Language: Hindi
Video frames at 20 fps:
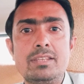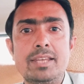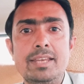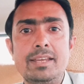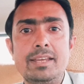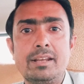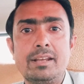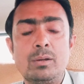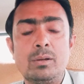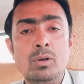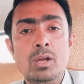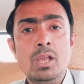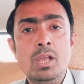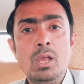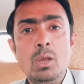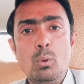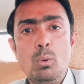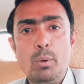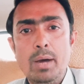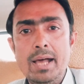अच्छा ही कर रहा हूँ
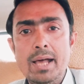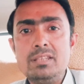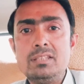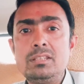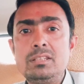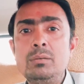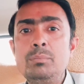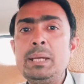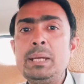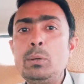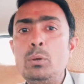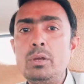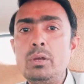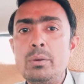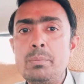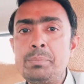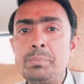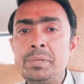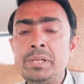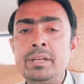वास्तव में कोई
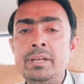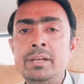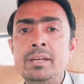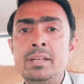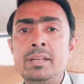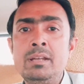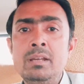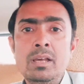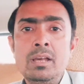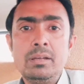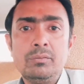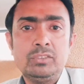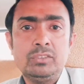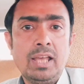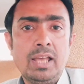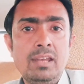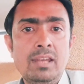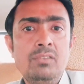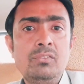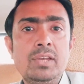कंपनी अगर
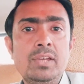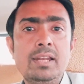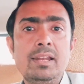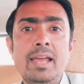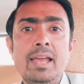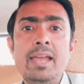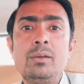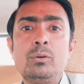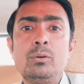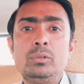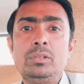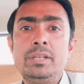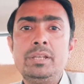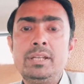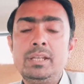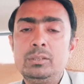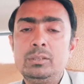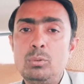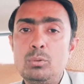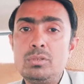तारीफ के लायक होती है
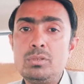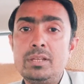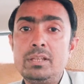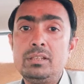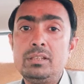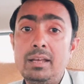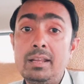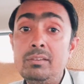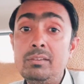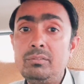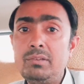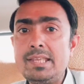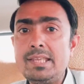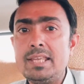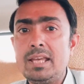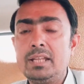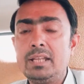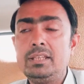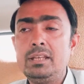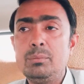ना तो उसकी तारीफ की
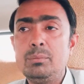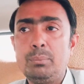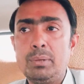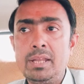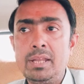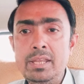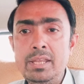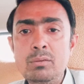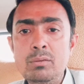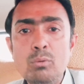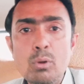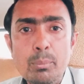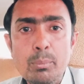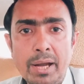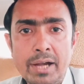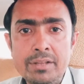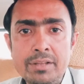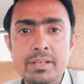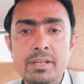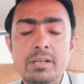जाती है भले ही वो
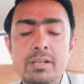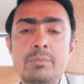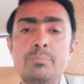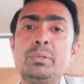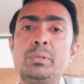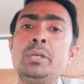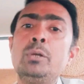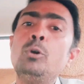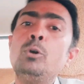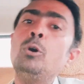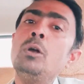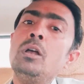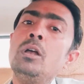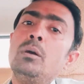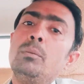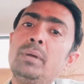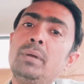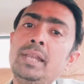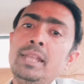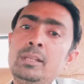भारतीय कंपनी हो
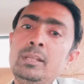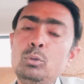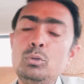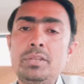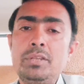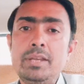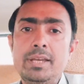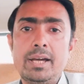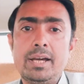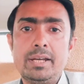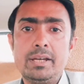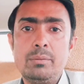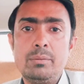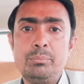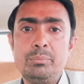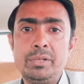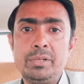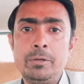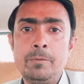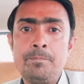भले ही दूसरी कार
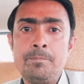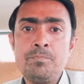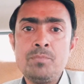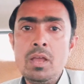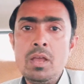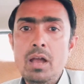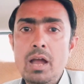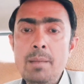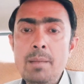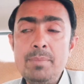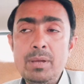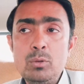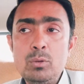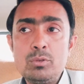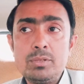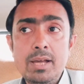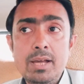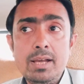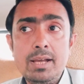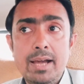कंपनी हो अब मैं
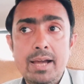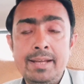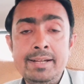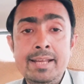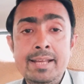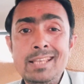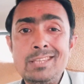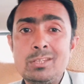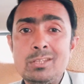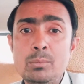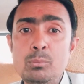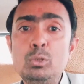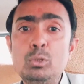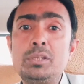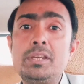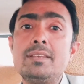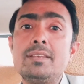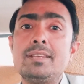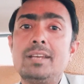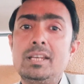उसका कारण आज सबूत
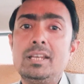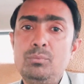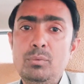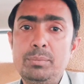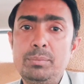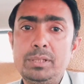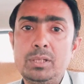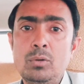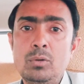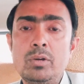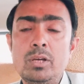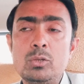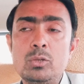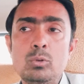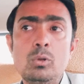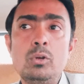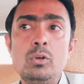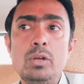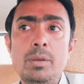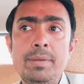के साथ में बताऊंगा जो
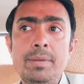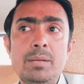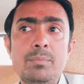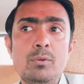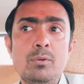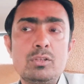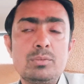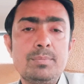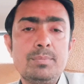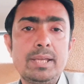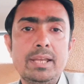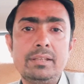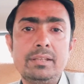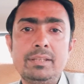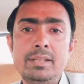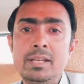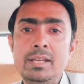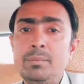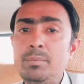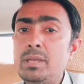लोग कमेंट बॉक्स में
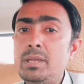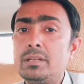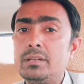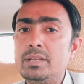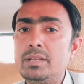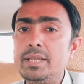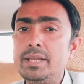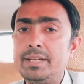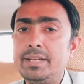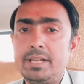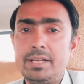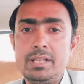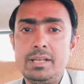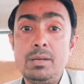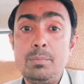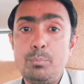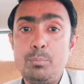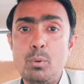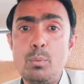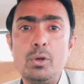कहते हैं ना कि भाई ये टाटा
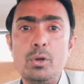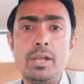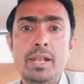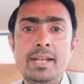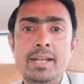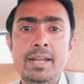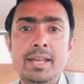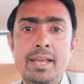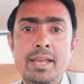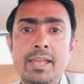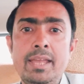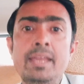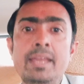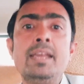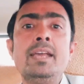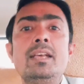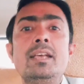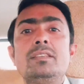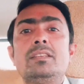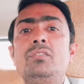का प्रोपोगेंडा है
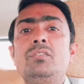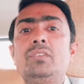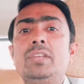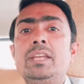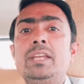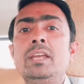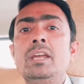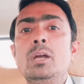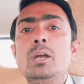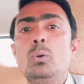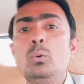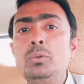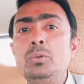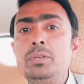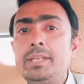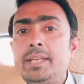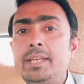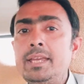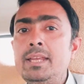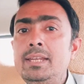सेफ्टी
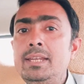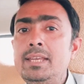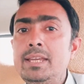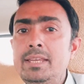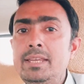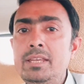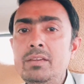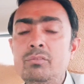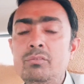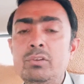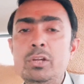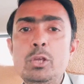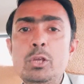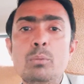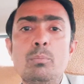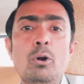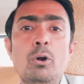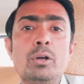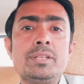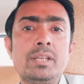उनके लिए ये वीडियो
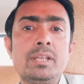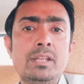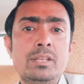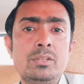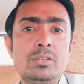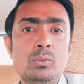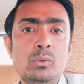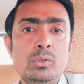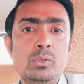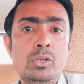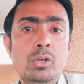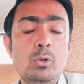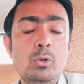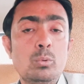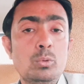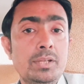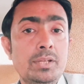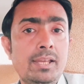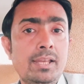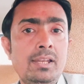बहुत ज़्यादा जरूरी है और
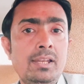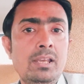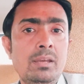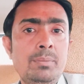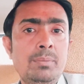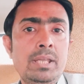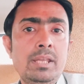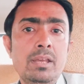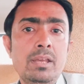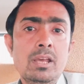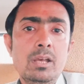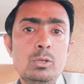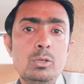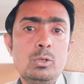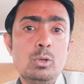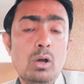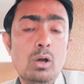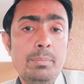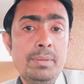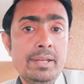उनके लिए भी
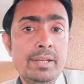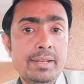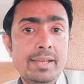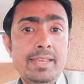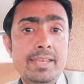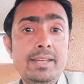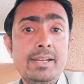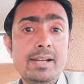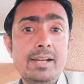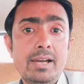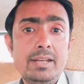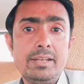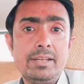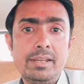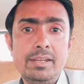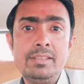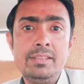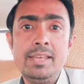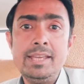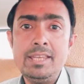जो अभी नई कार
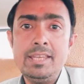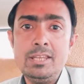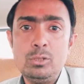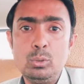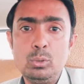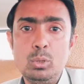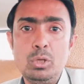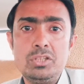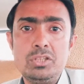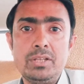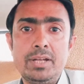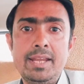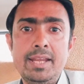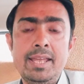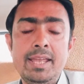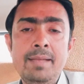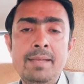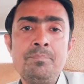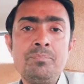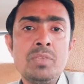खरीदने की सोच रहे
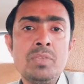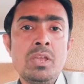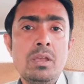हैं